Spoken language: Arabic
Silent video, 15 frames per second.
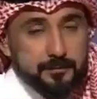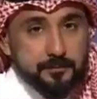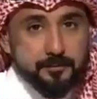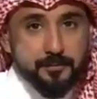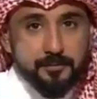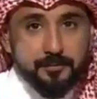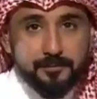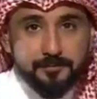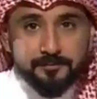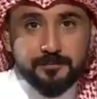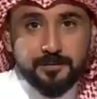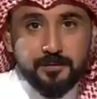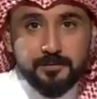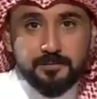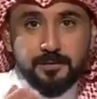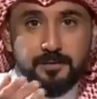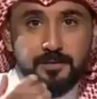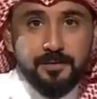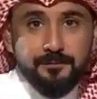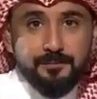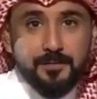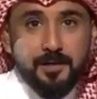مو بخو كلهم
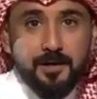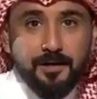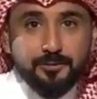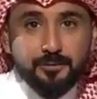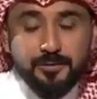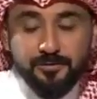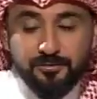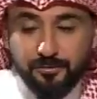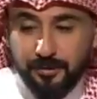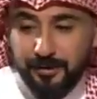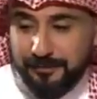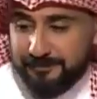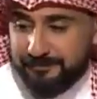مسرعين اعطونا السؤال